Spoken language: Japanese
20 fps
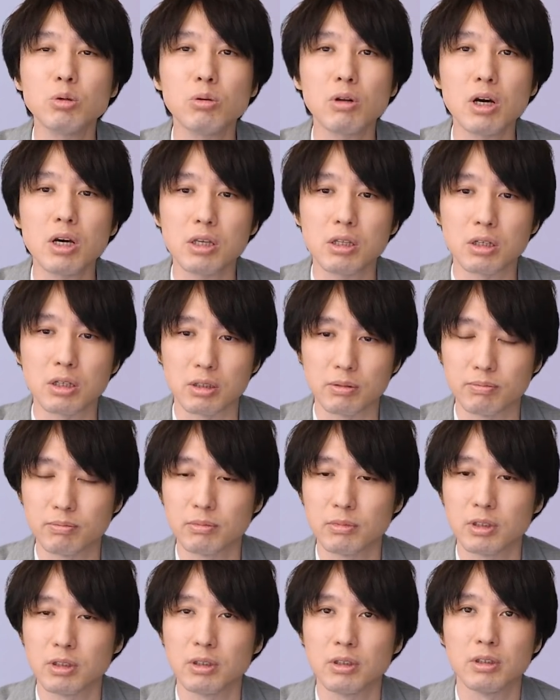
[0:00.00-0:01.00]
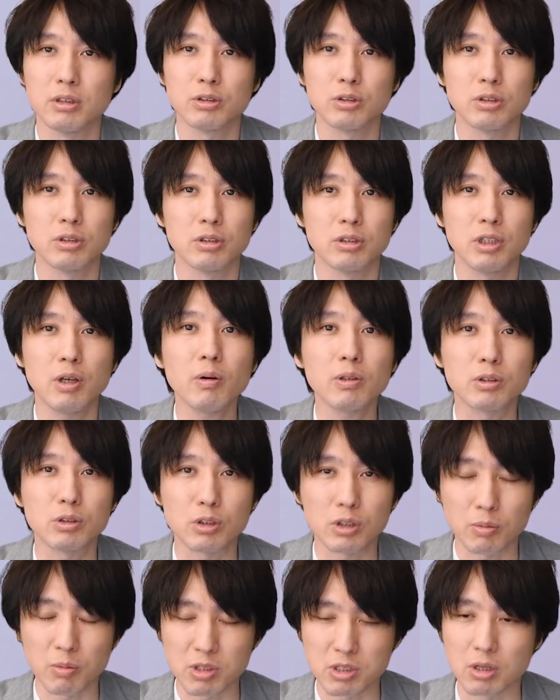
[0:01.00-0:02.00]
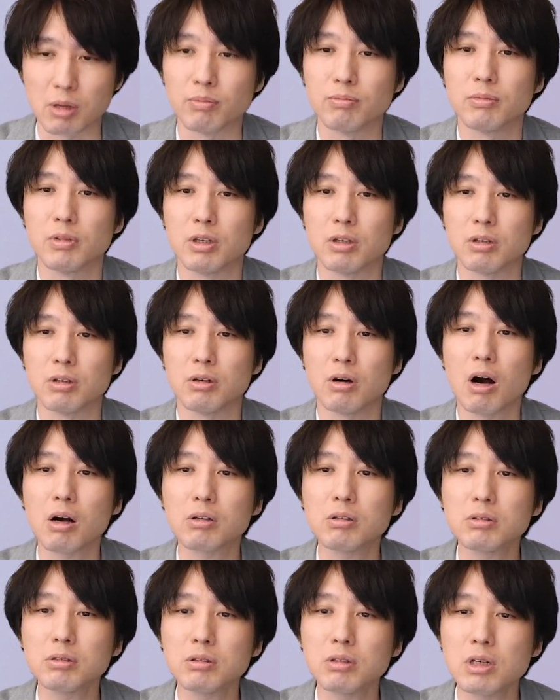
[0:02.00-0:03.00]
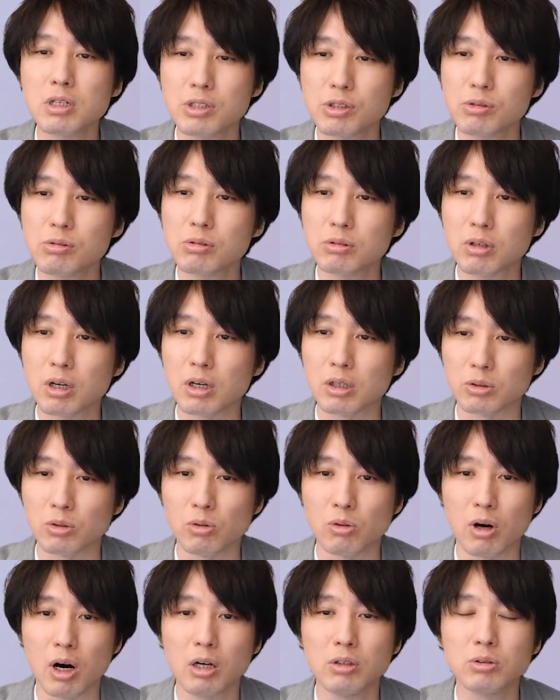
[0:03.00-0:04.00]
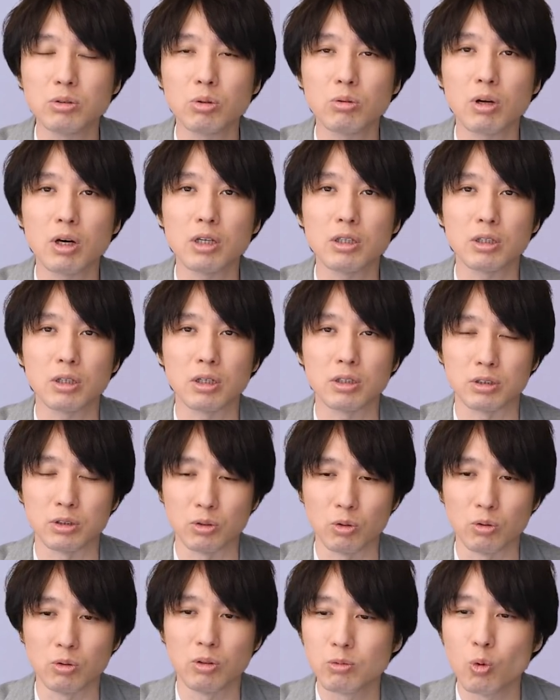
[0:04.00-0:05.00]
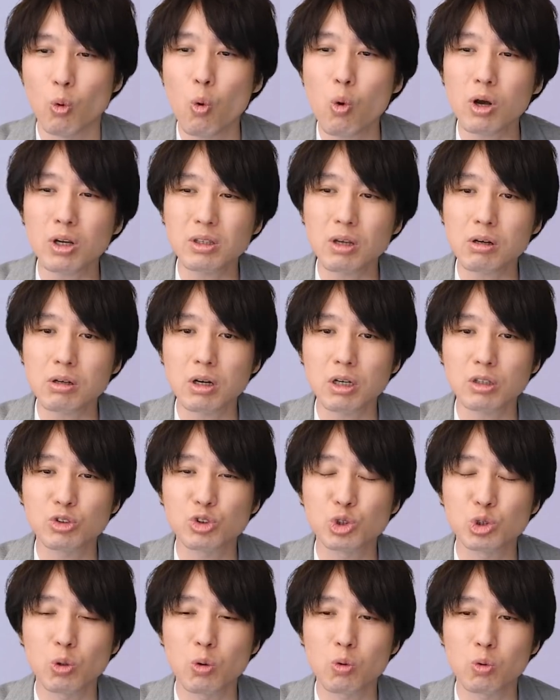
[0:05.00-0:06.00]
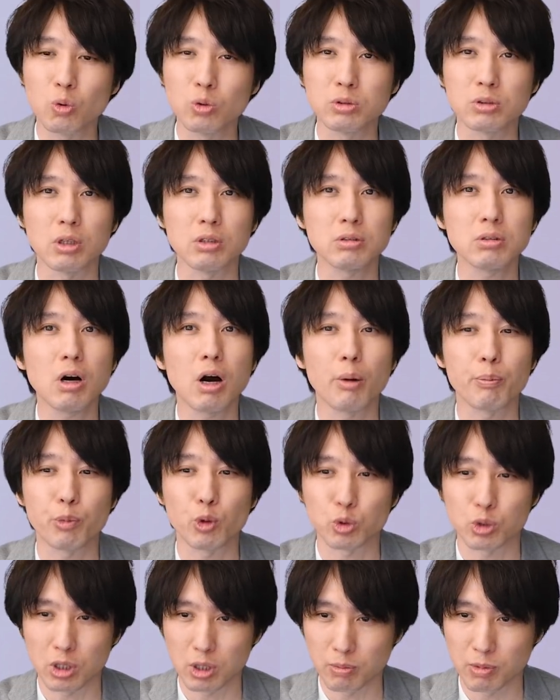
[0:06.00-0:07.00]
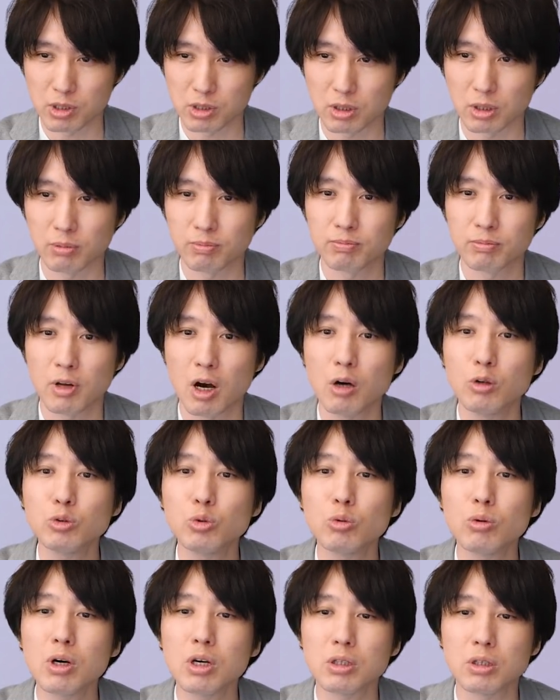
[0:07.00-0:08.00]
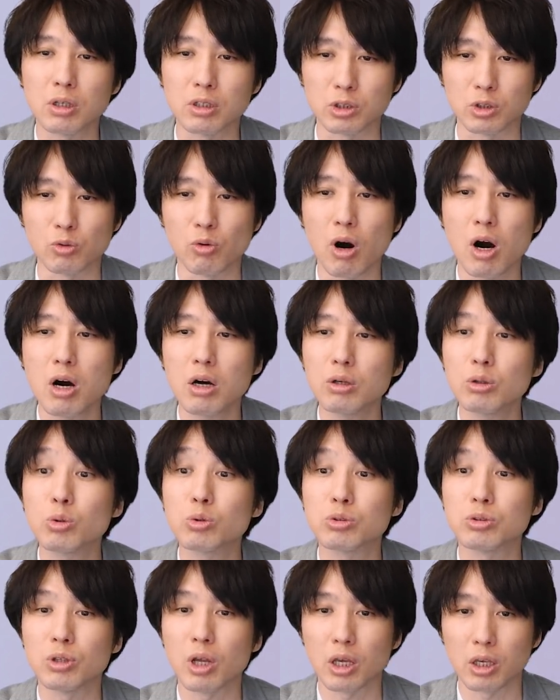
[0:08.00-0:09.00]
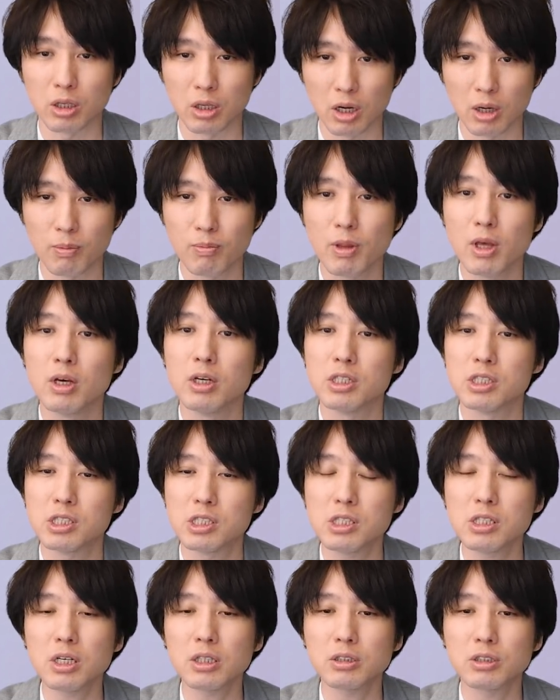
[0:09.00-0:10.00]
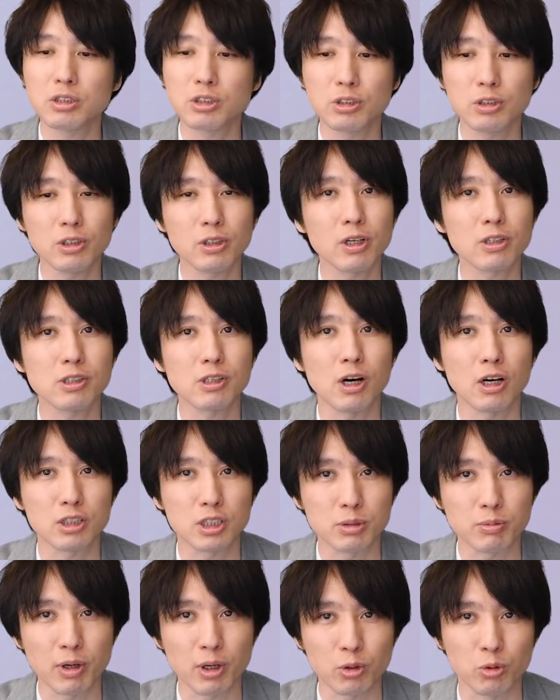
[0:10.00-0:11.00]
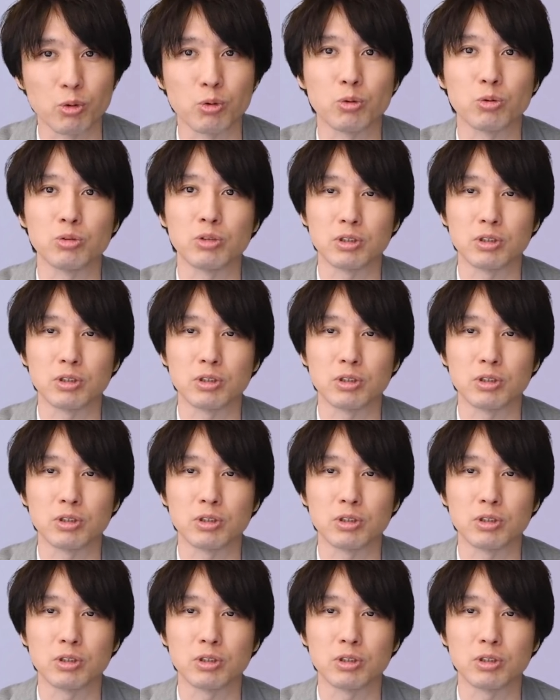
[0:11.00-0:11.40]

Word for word: トライダーでは続きまして、えー、ハクスラシューターのアウトライダーズの大型拡張コンテンツが発表されました。アウトライダーズワールドスレイヤー。7月1日発売ということ